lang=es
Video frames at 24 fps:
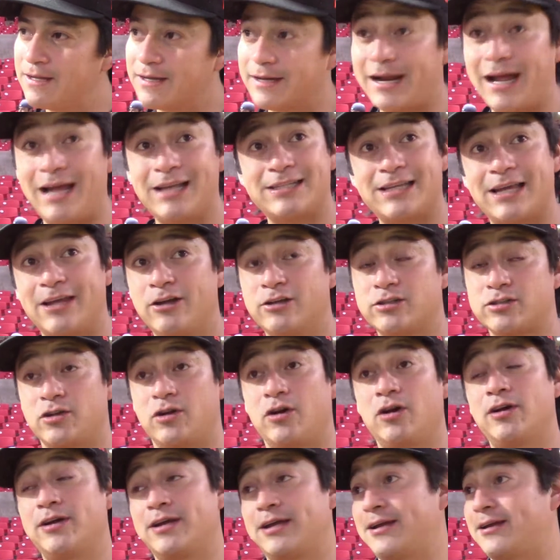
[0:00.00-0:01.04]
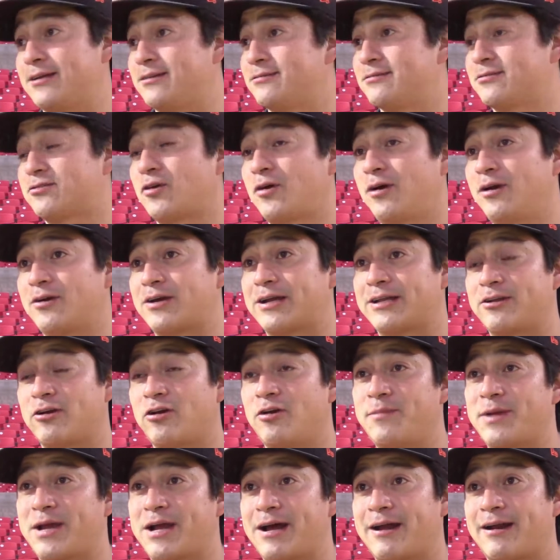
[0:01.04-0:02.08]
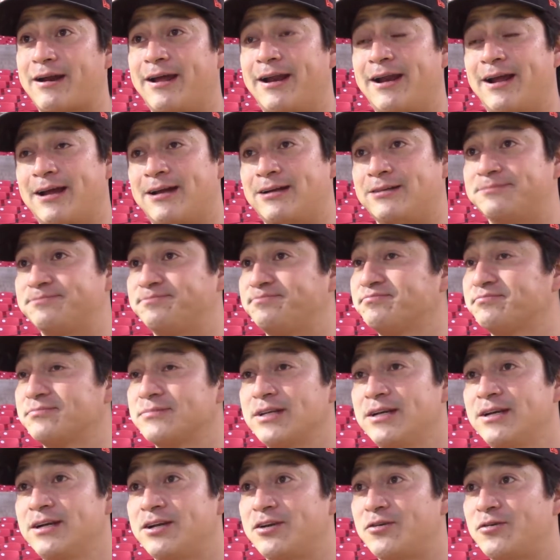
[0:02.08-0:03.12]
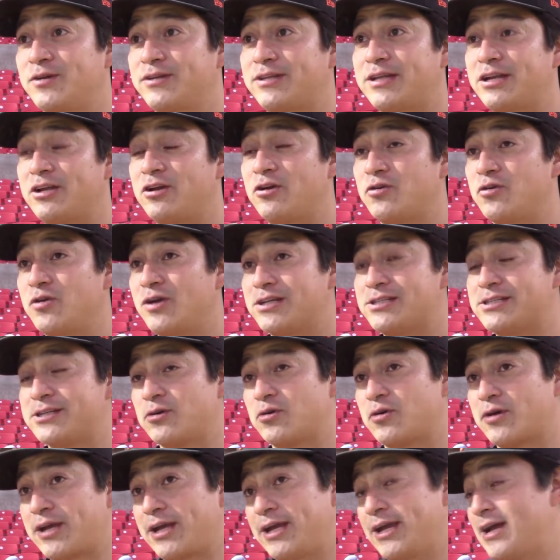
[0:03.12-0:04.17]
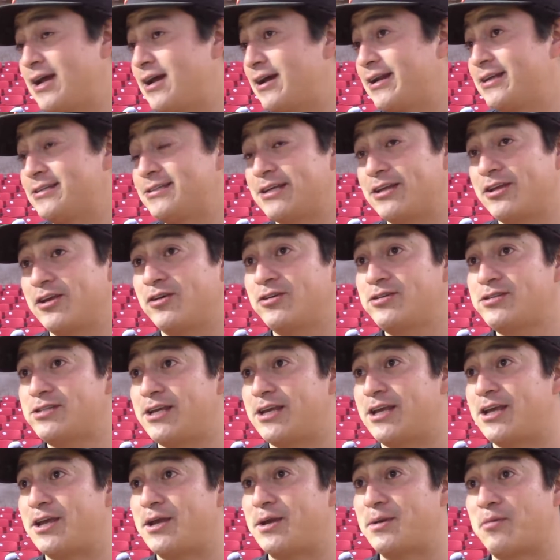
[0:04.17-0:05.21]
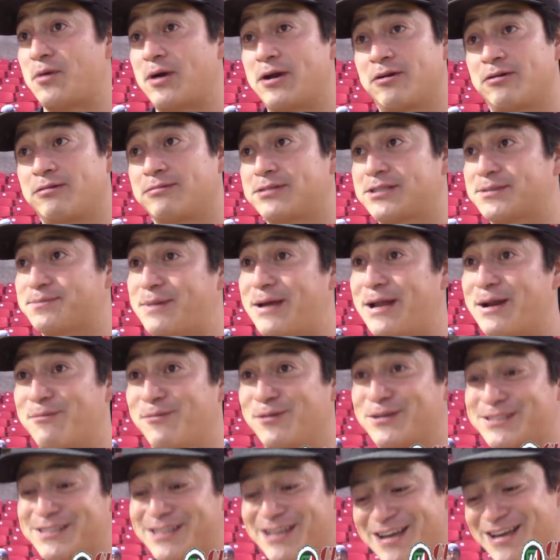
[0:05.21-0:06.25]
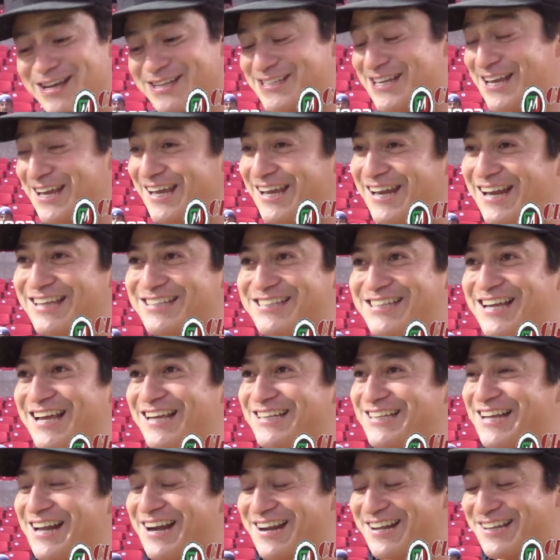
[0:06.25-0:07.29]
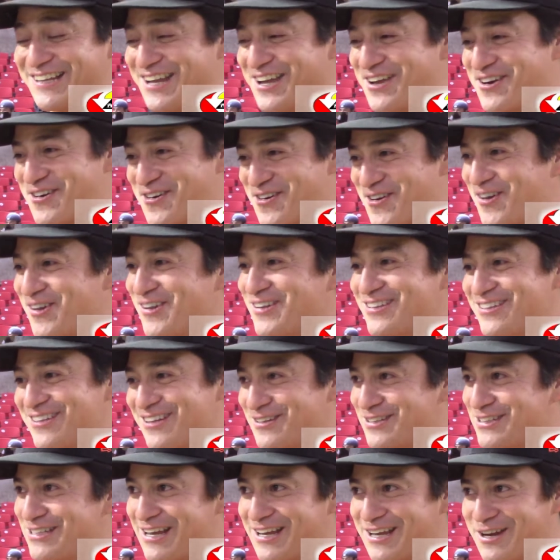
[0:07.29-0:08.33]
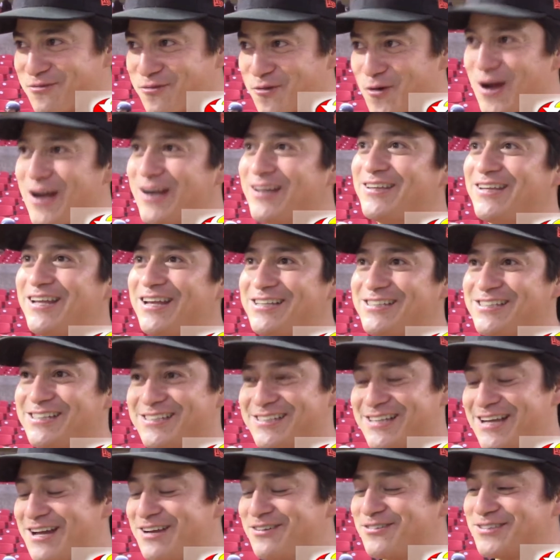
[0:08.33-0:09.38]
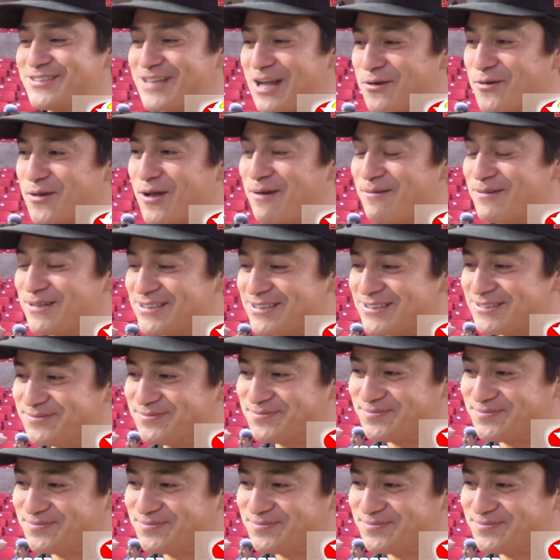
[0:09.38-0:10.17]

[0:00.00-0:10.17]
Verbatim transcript: Gracias a Dios, no. En todo lo que tengo en mi carrera no he tenido ni una cirugía, gracias a Dios, y bueno, esperemos seguir así hasta el retiro, ¿no? Seguir fuertes y sanos, saludables.